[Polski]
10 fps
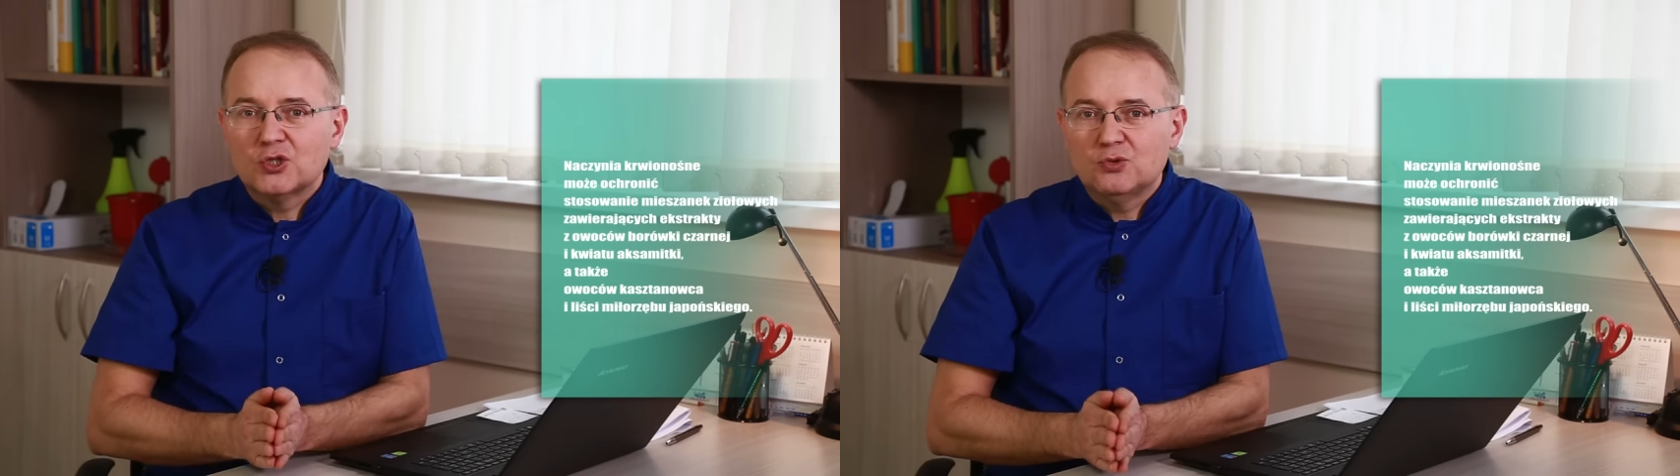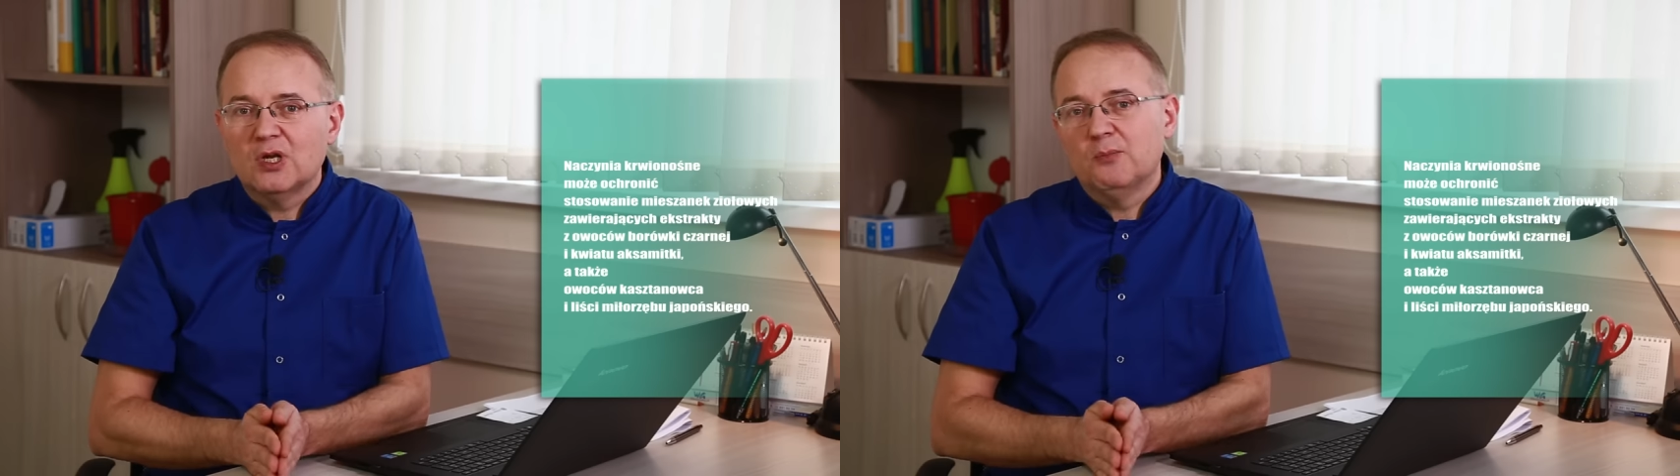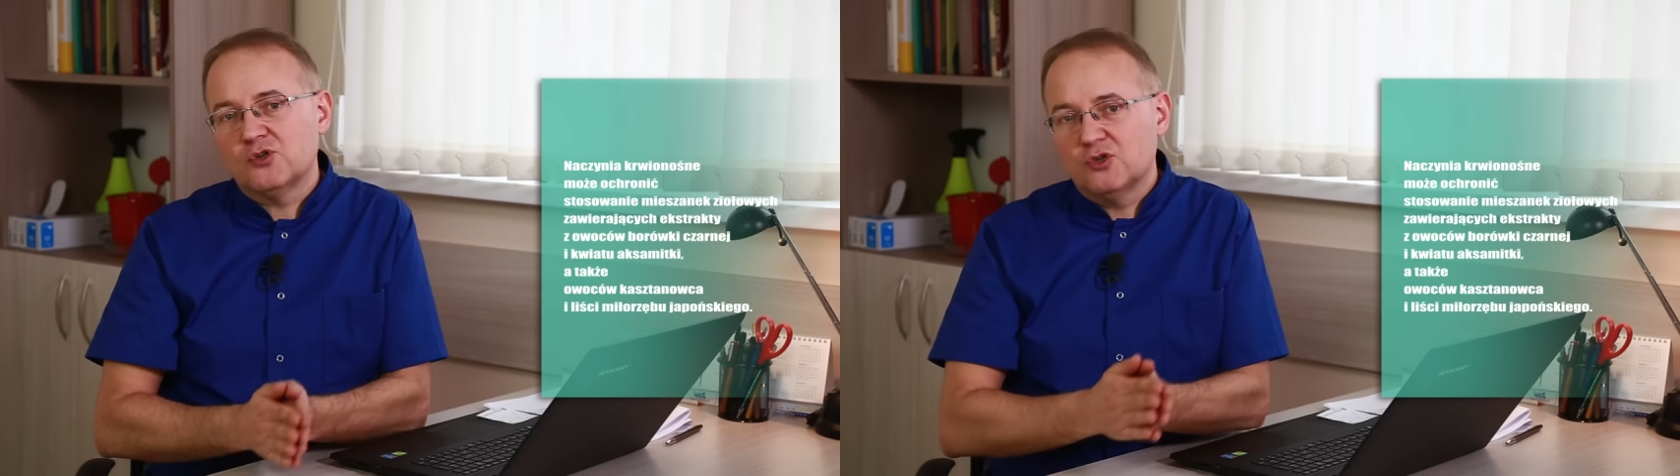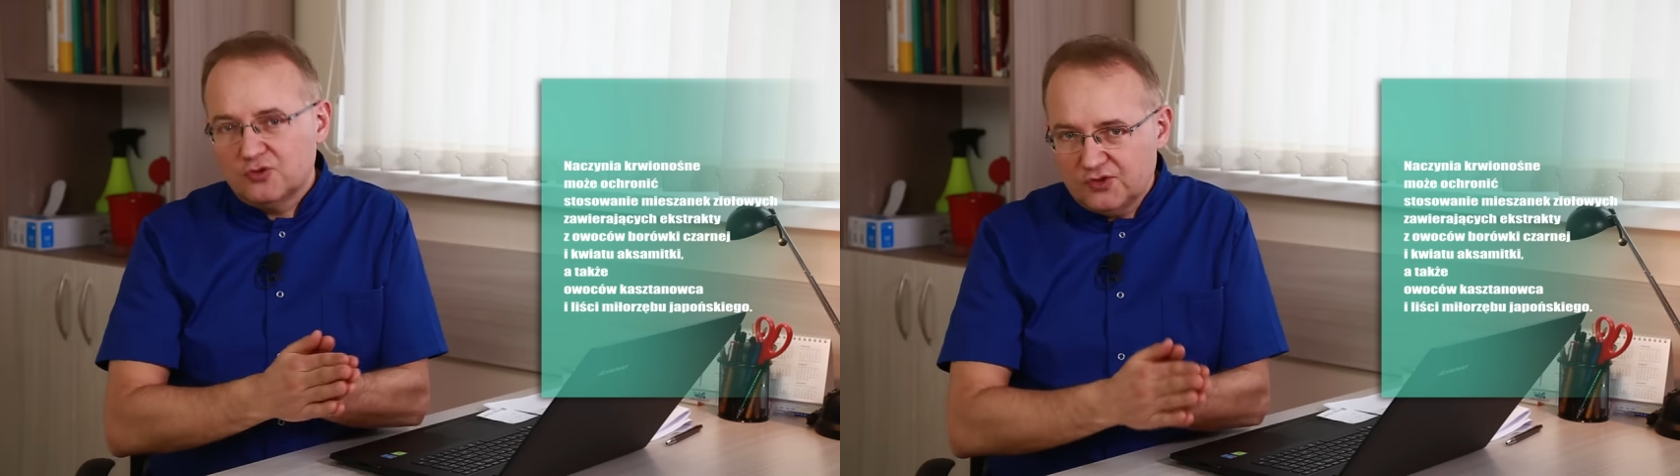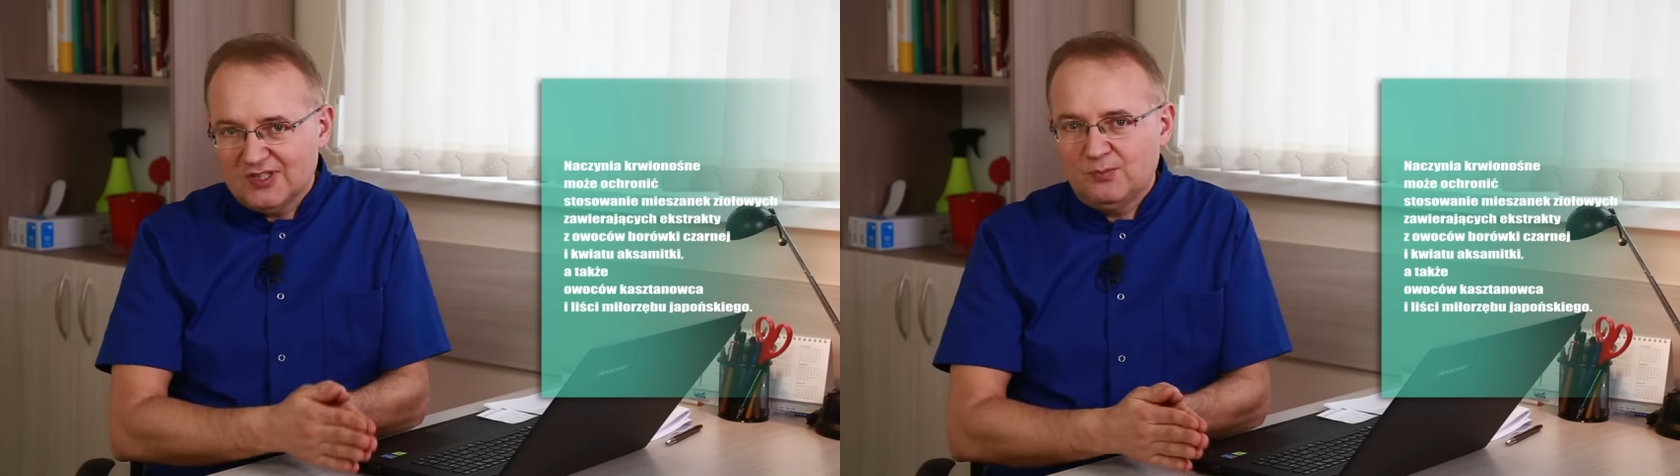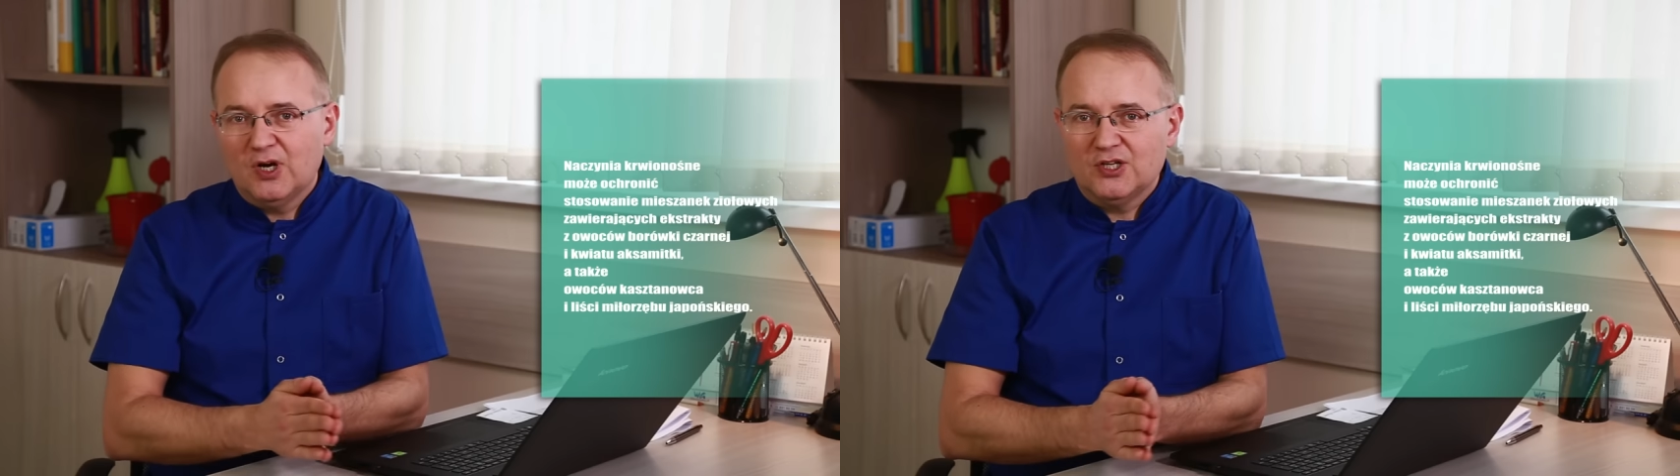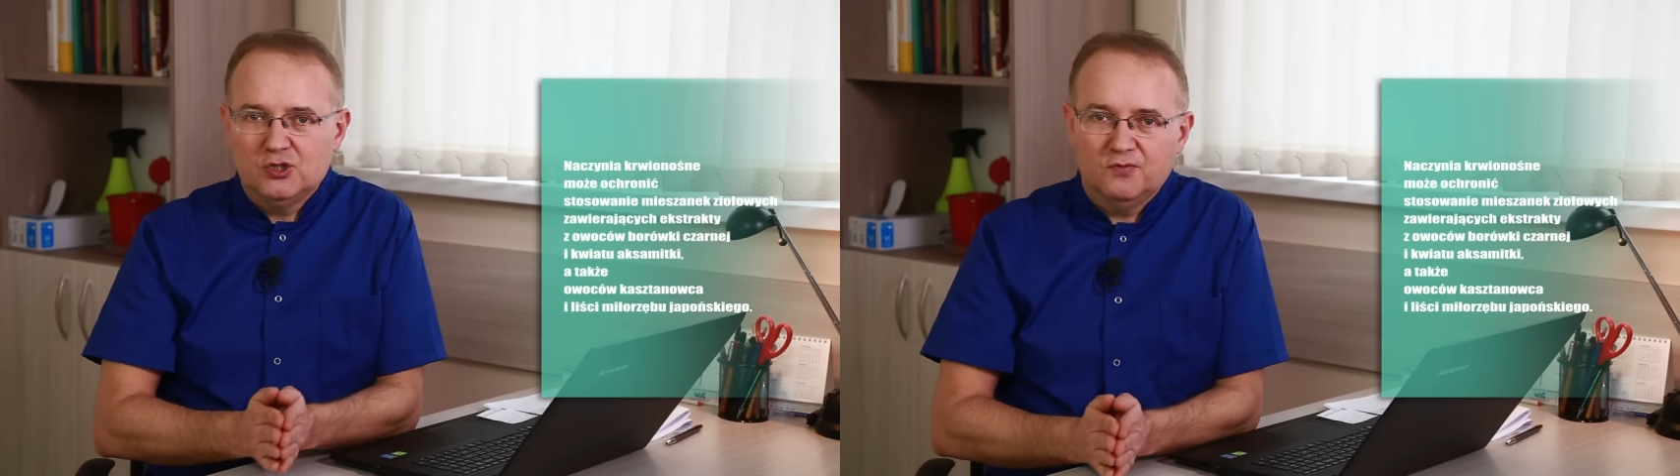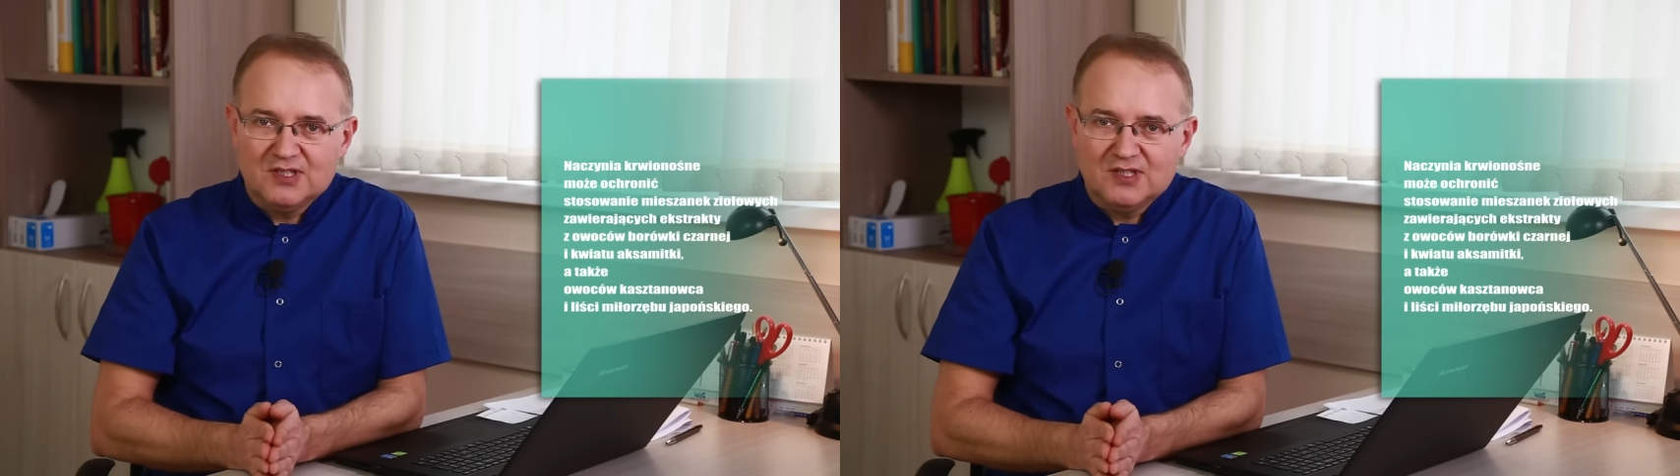które można oczywiście wzbogacić